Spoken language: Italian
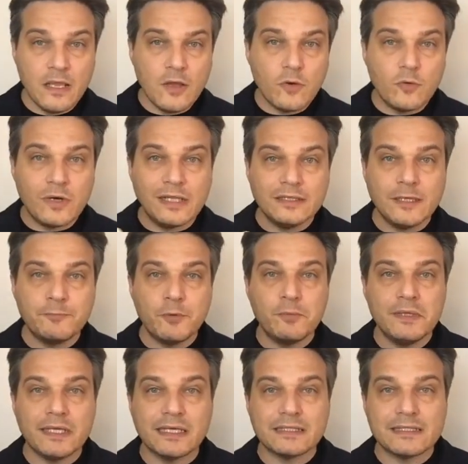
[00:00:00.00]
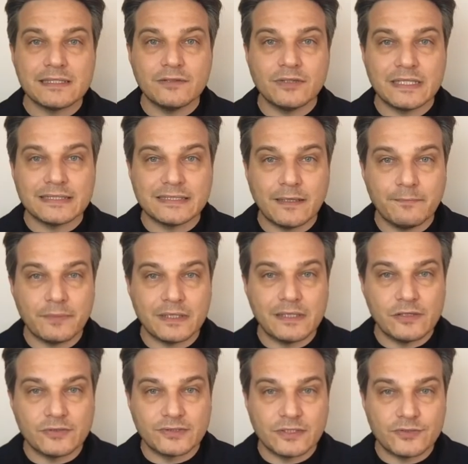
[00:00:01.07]
Un'altra pubblicazione, sempre
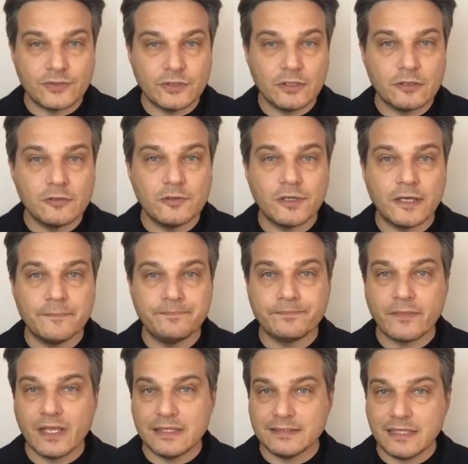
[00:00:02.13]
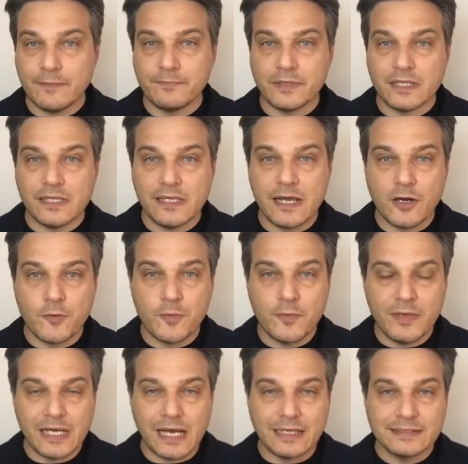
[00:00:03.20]
dello stesso editore e sempre di Jacopo
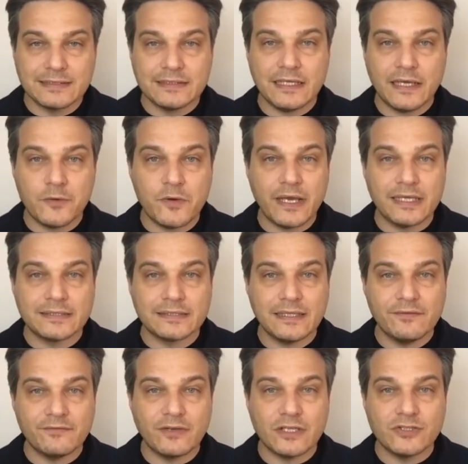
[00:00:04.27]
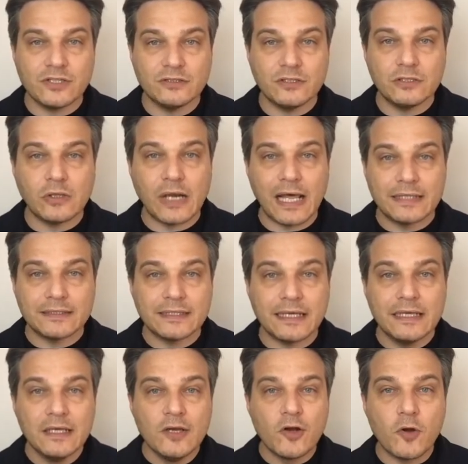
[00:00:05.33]
Benassi, è questa invece intitolata,
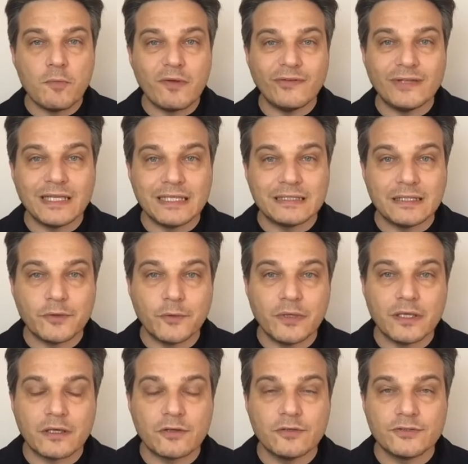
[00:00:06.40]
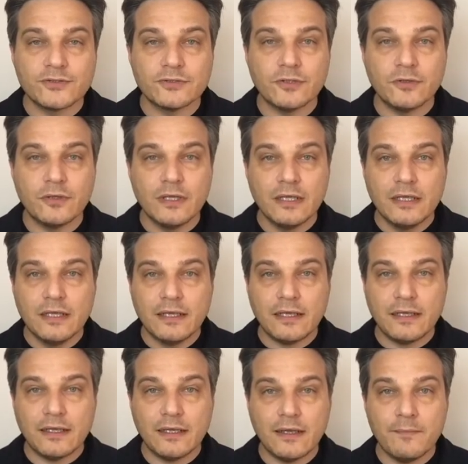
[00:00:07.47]
come vedete qui in rosso,
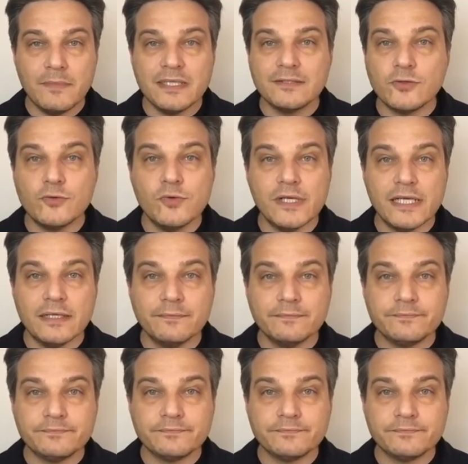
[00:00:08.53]
eh, Misculi